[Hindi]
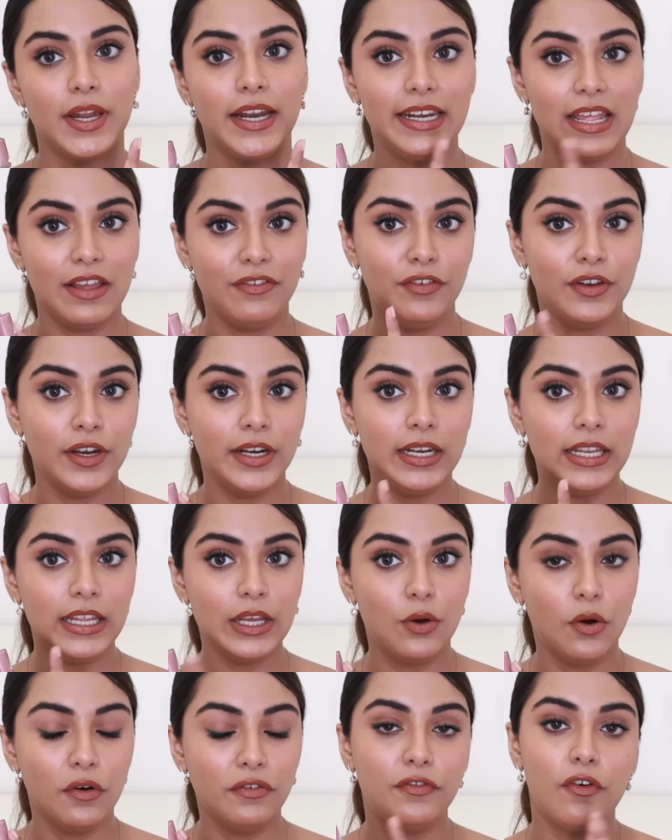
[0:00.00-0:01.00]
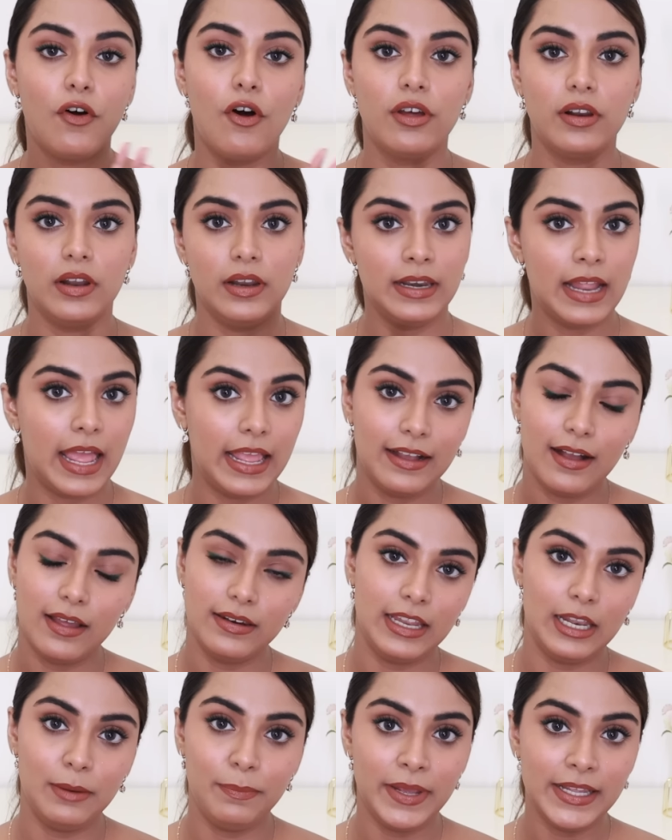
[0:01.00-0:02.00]
yeah, definitely go for Nykaa
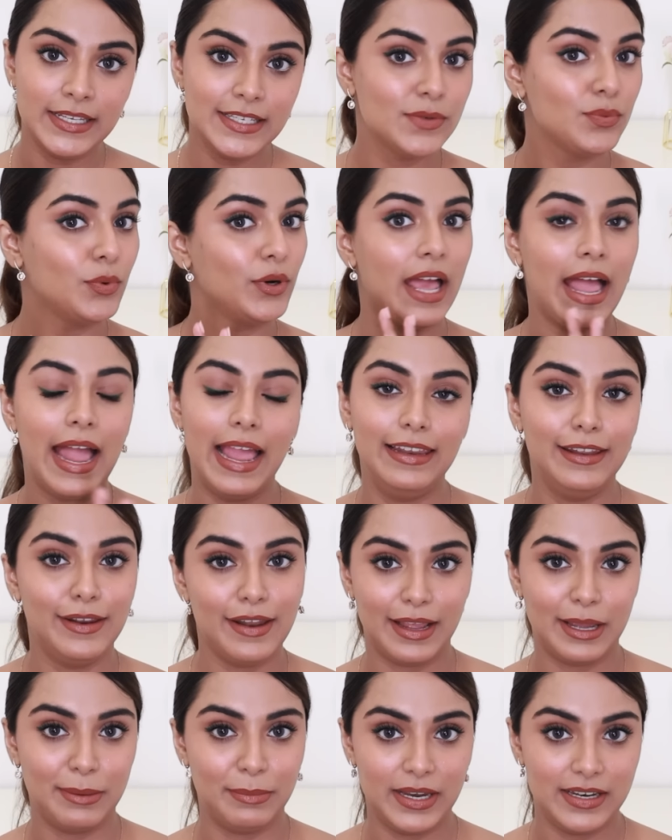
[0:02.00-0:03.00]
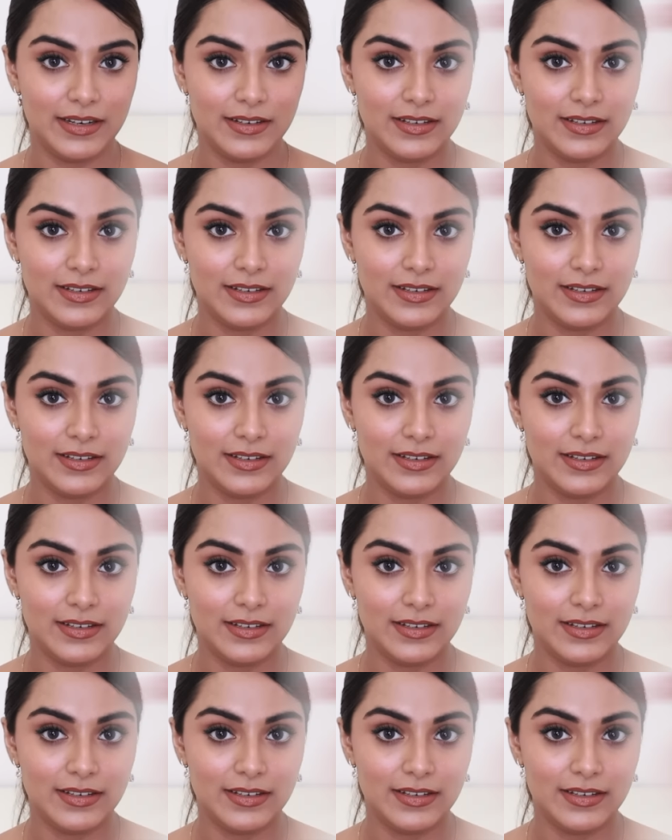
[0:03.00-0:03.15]
nail paints, would highly recommend.